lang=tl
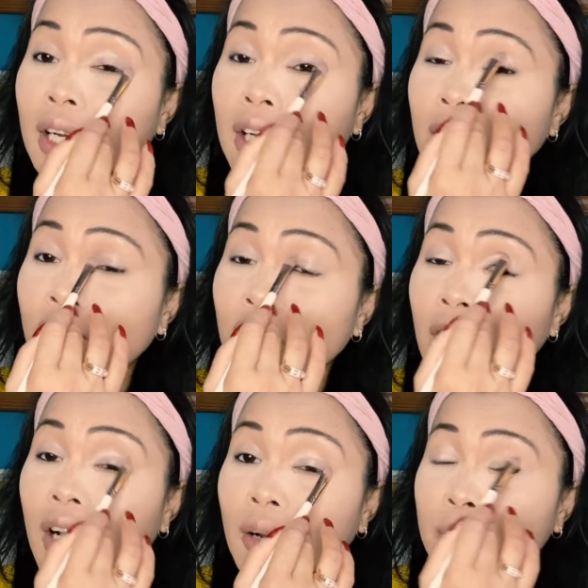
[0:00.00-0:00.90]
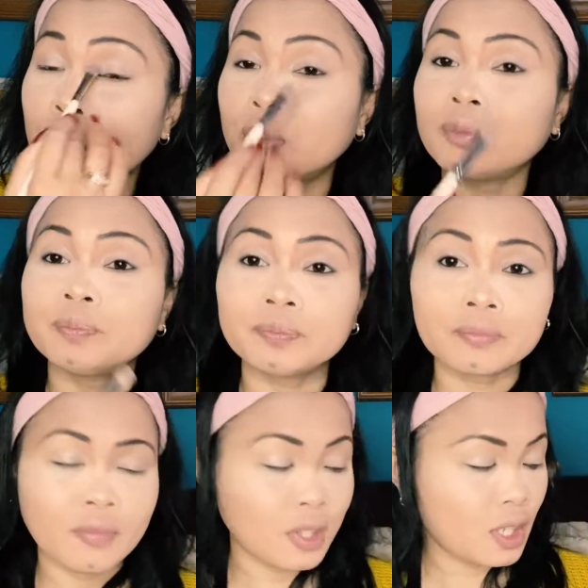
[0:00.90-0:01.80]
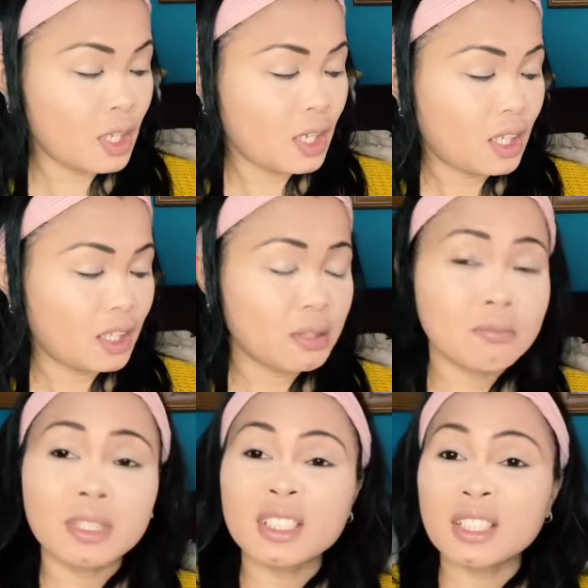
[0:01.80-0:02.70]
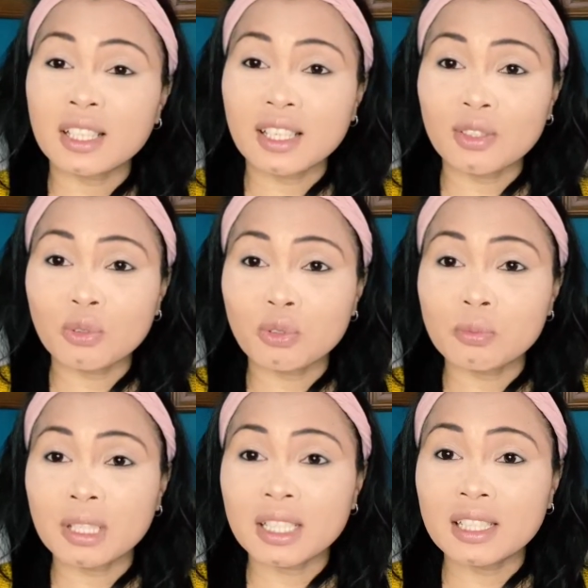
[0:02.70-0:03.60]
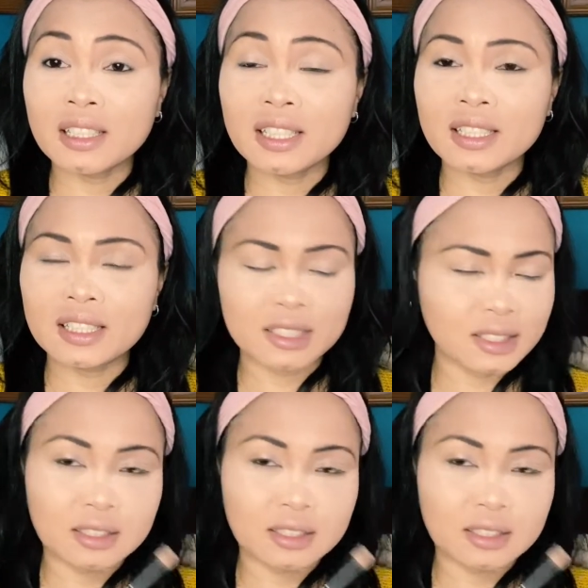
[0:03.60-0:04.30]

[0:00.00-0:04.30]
araw kahapon imbis nagano ko maglilinis